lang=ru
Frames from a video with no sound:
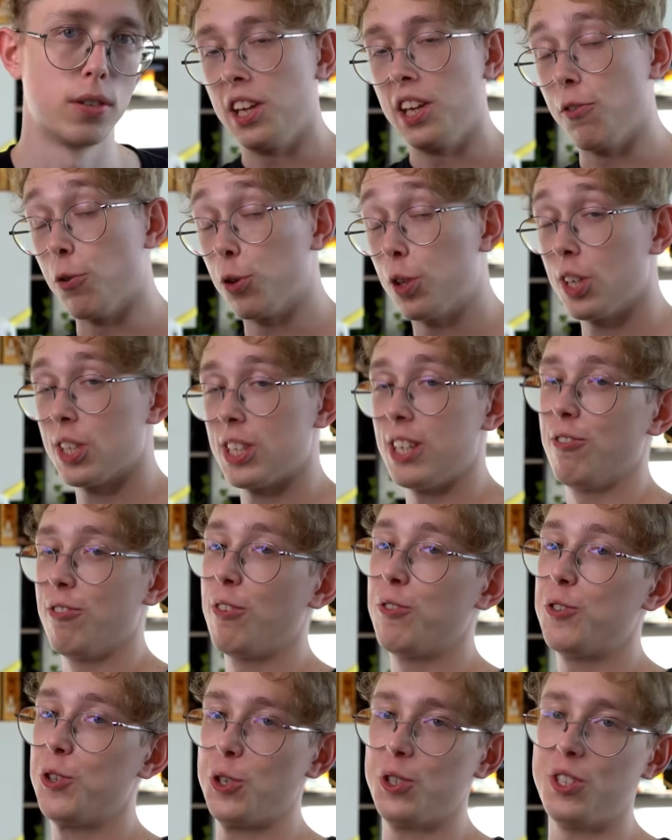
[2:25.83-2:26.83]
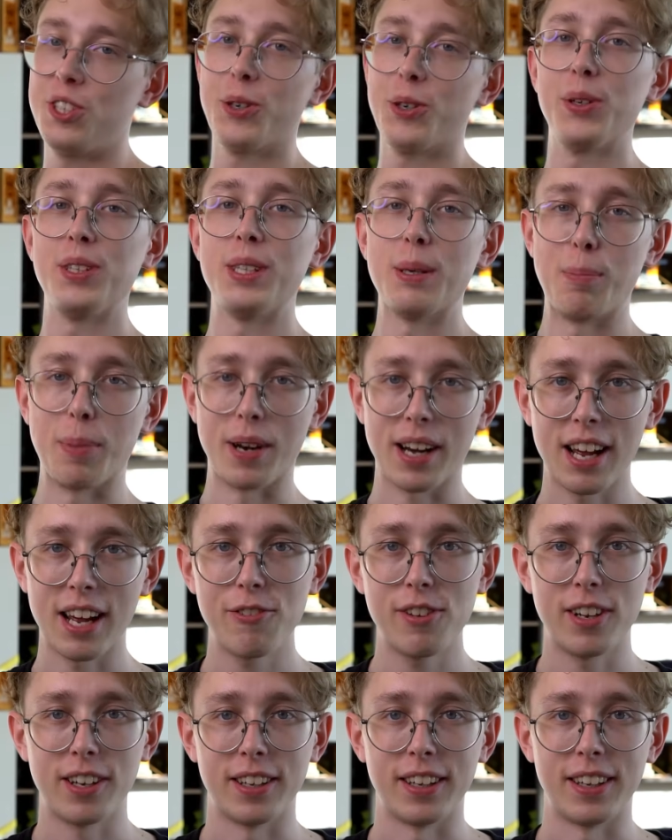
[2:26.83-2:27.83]
И вот если вы все сделаете
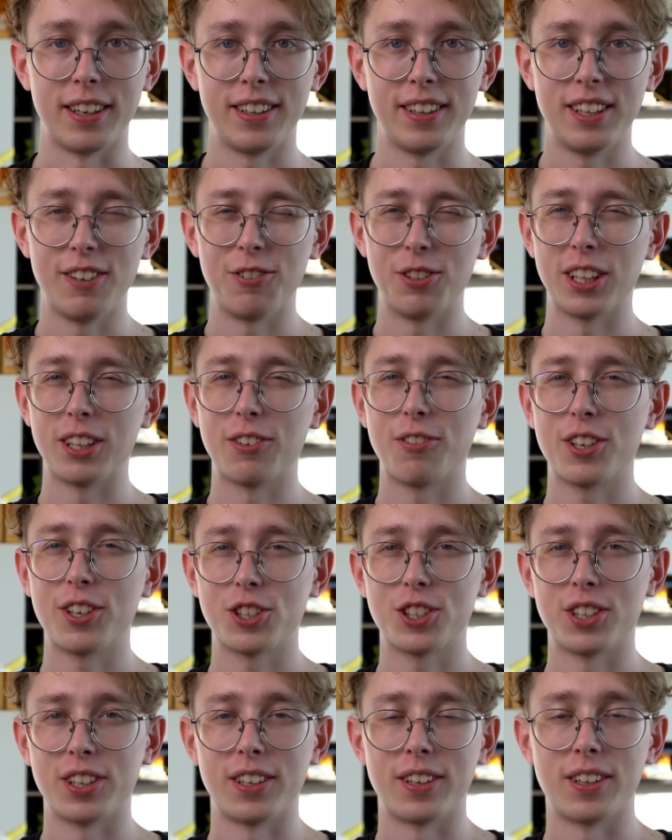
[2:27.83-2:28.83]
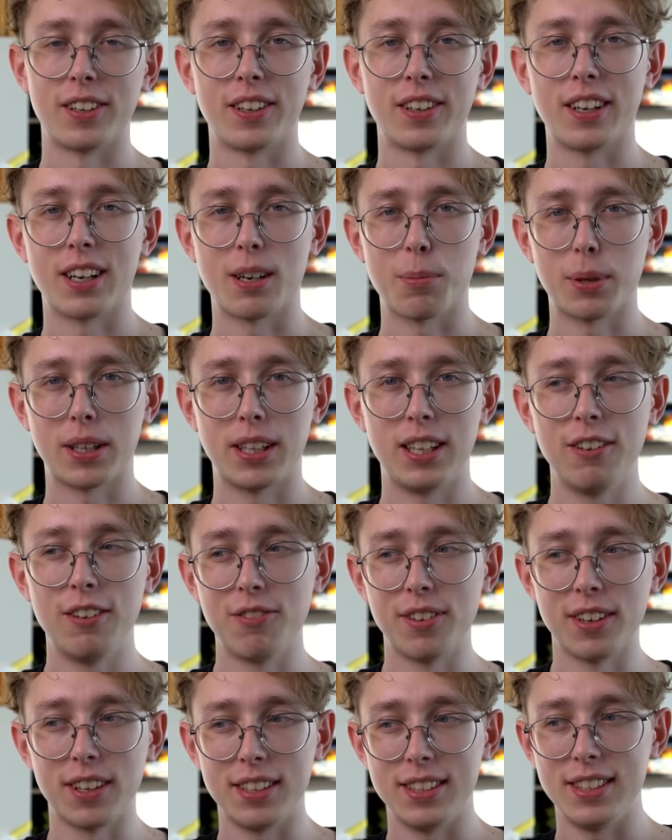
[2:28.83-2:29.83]
правильно, и вот эта ваша
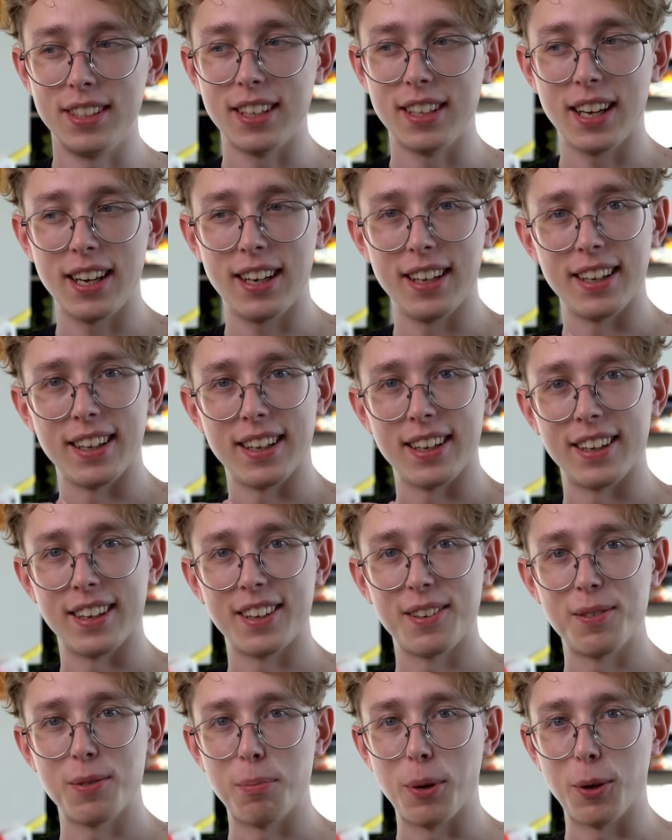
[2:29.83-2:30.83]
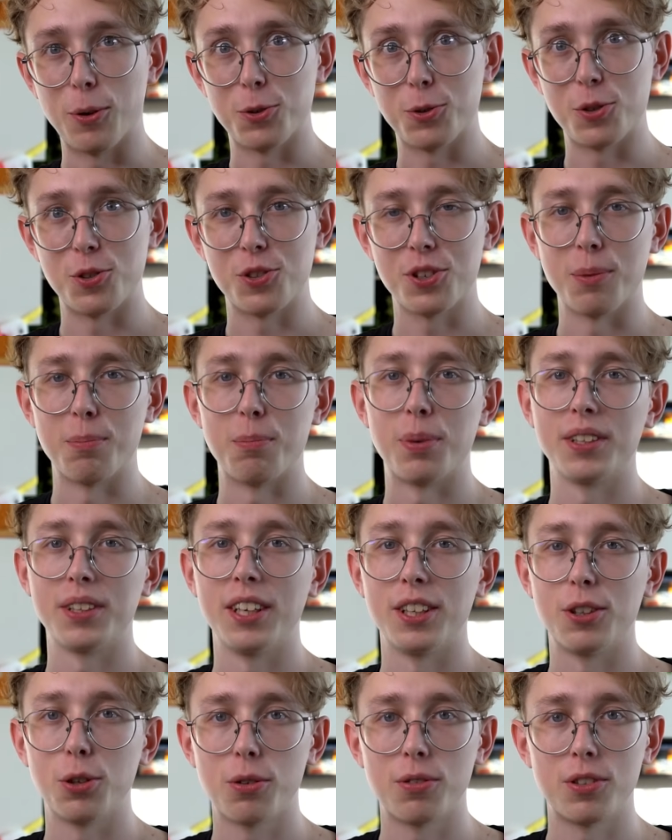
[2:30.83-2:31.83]
кропотливая, детальная по кусочкам
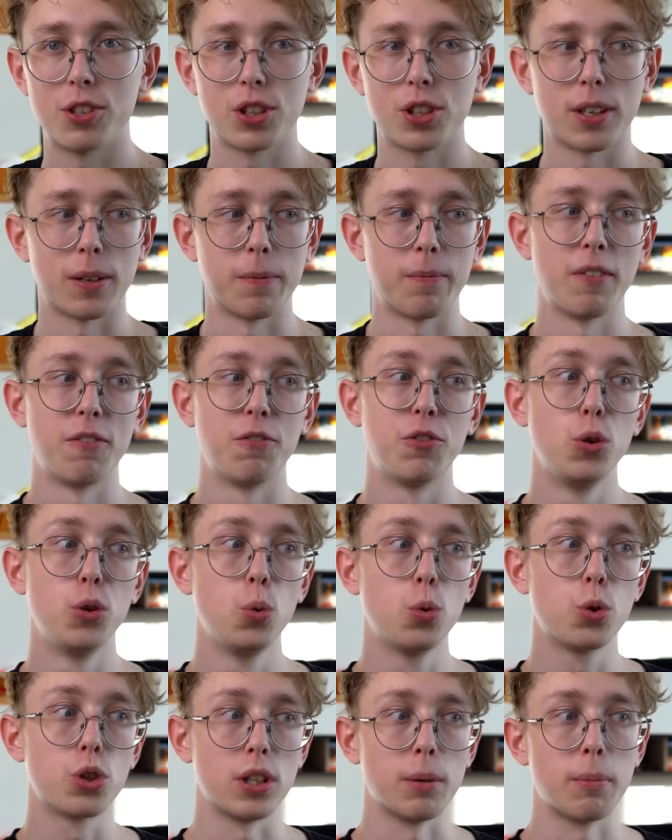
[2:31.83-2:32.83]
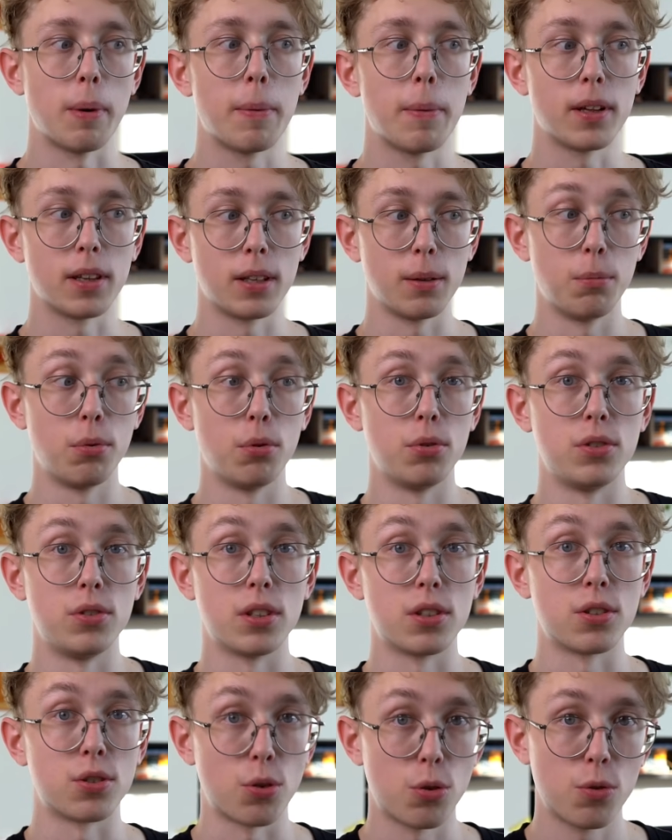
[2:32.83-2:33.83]
подготовочка в нужные моменты будут
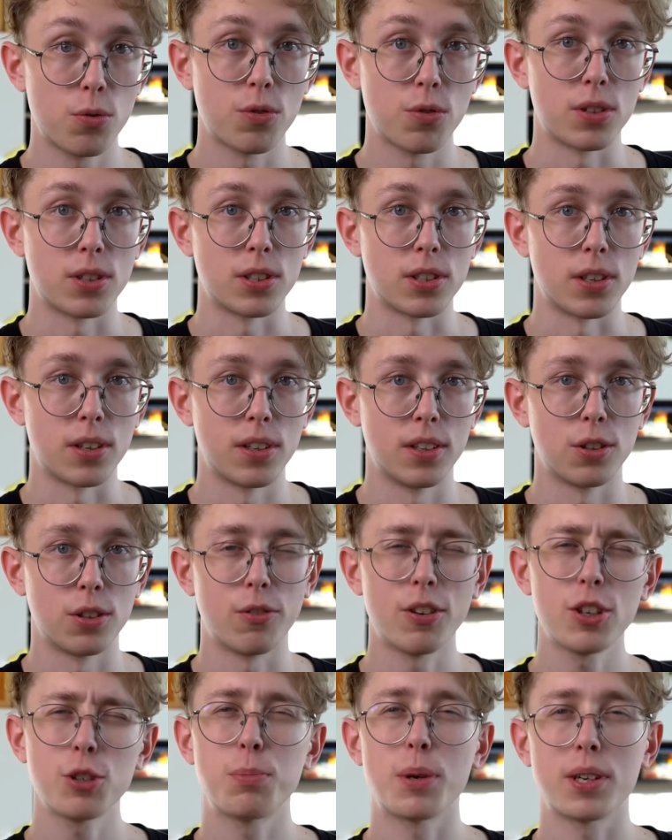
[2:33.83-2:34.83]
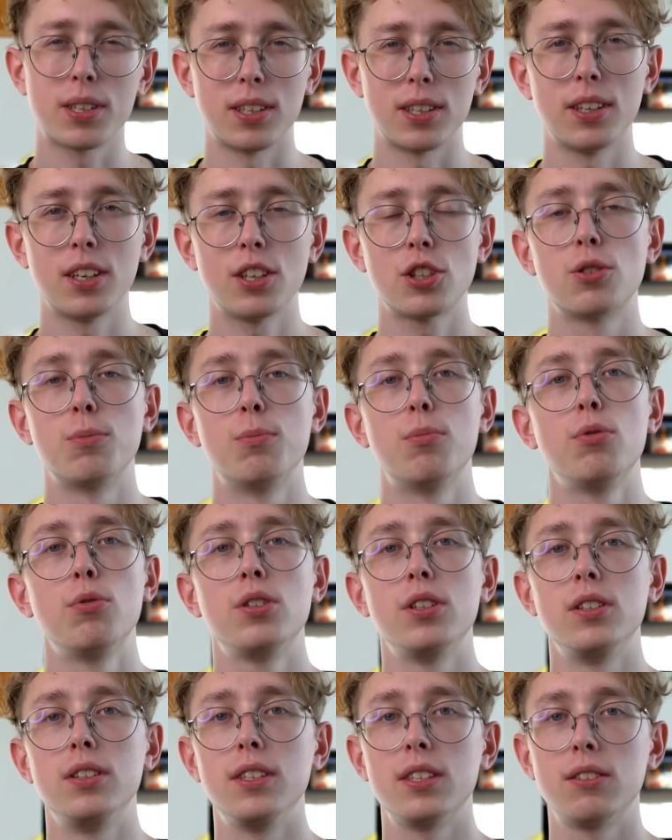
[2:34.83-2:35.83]
засовываться, то ваш персонаж
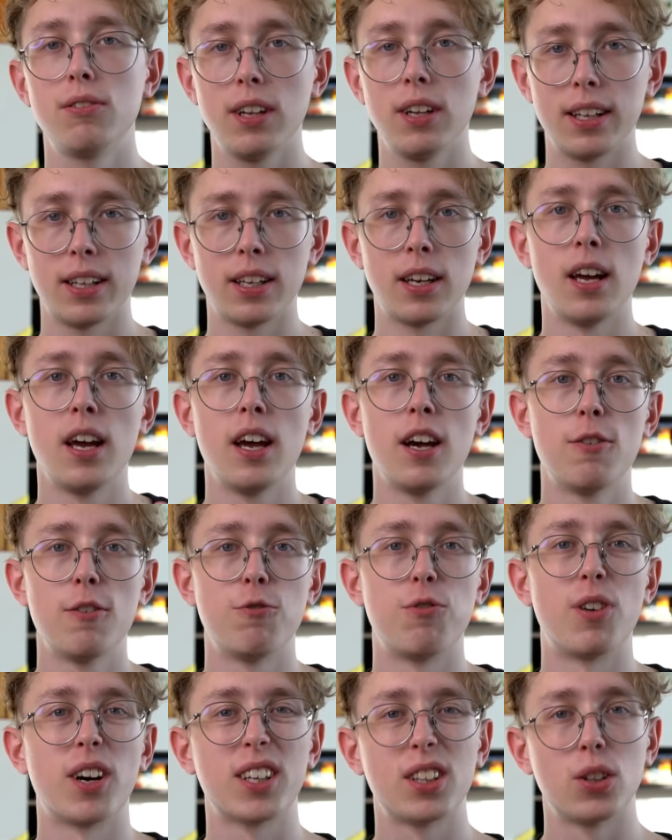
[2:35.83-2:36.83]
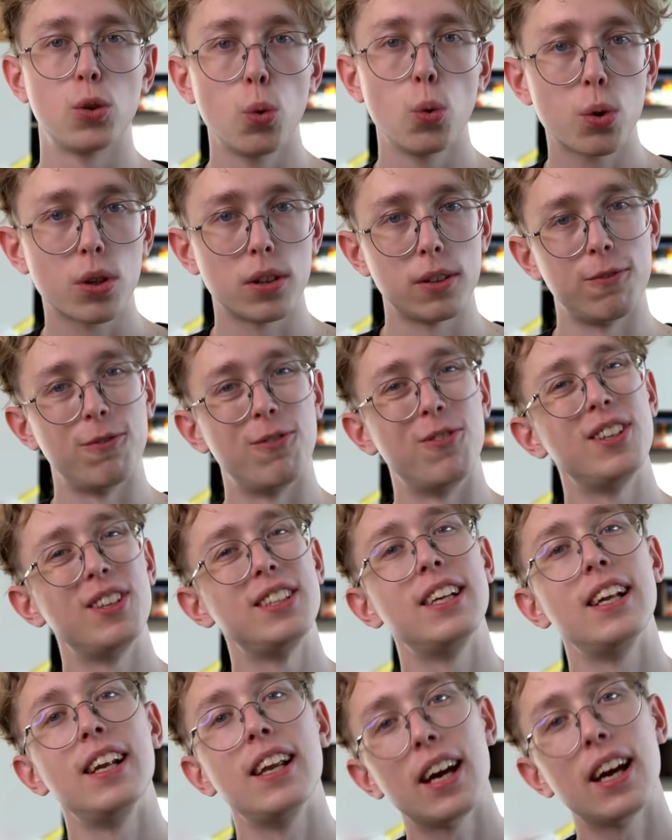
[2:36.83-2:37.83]
будет действительно фактурным,
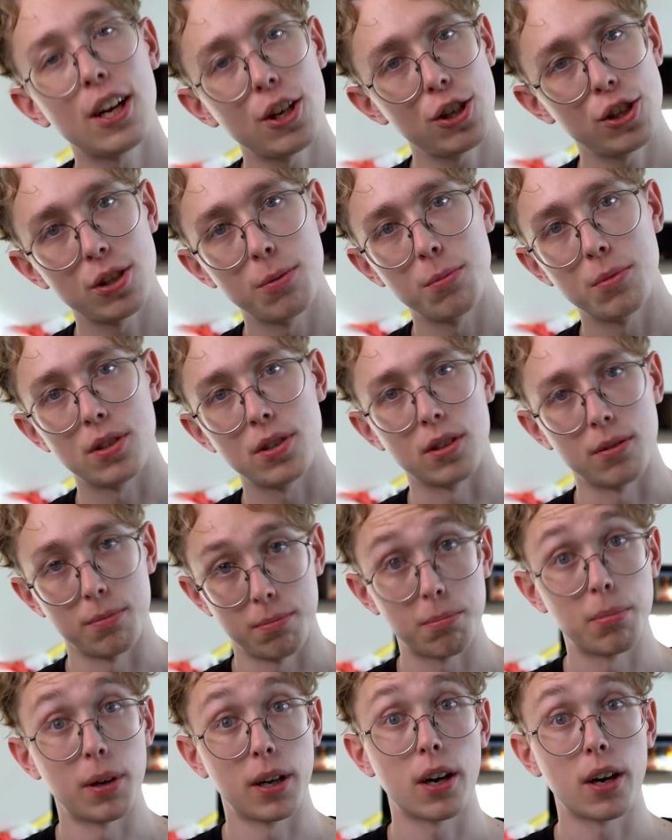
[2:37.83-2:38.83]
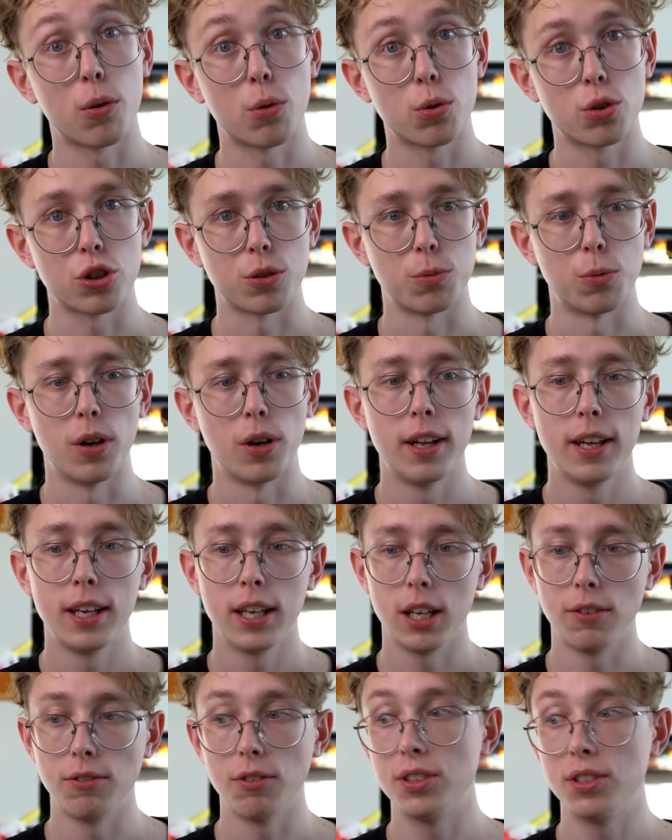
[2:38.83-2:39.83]
выделяющимся по-хорошему,
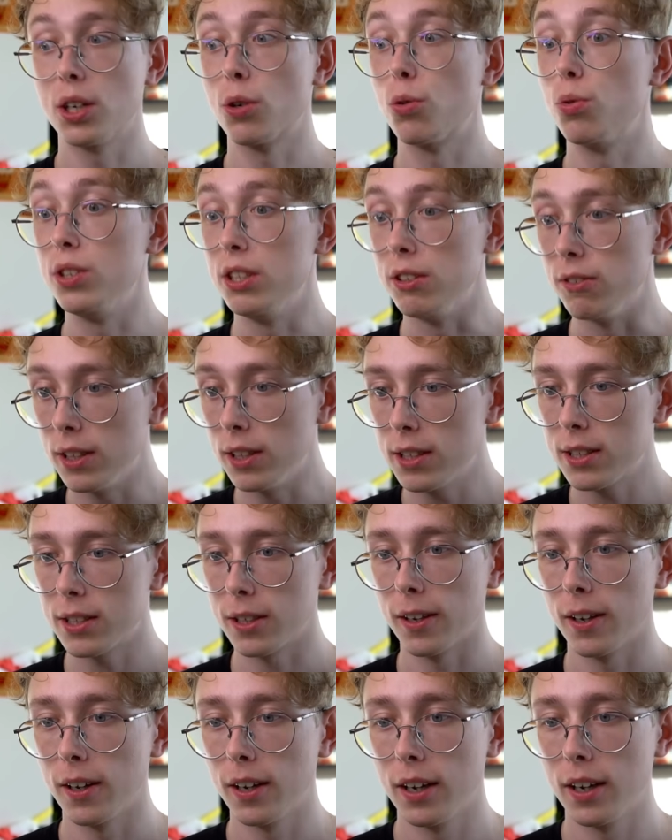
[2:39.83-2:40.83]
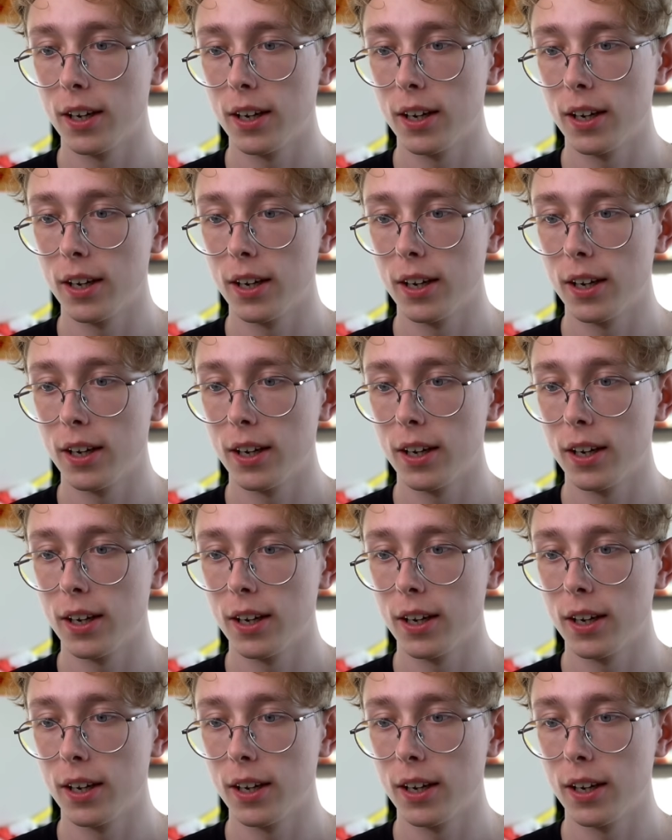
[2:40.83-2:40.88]
и вы всех удивите.